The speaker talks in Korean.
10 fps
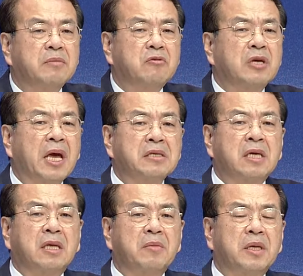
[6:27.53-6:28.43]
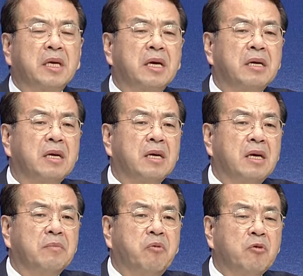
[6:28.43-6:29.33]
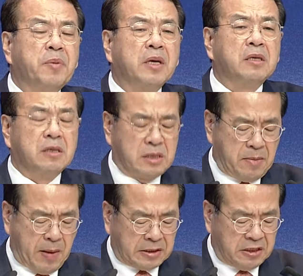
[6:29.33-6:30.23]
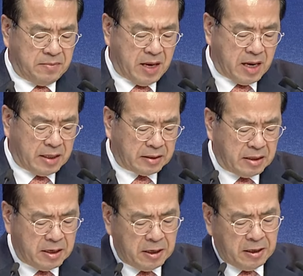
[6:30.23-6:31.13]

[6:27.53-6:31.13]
우리가 행사 때마다 볼펜을 이제 받지만,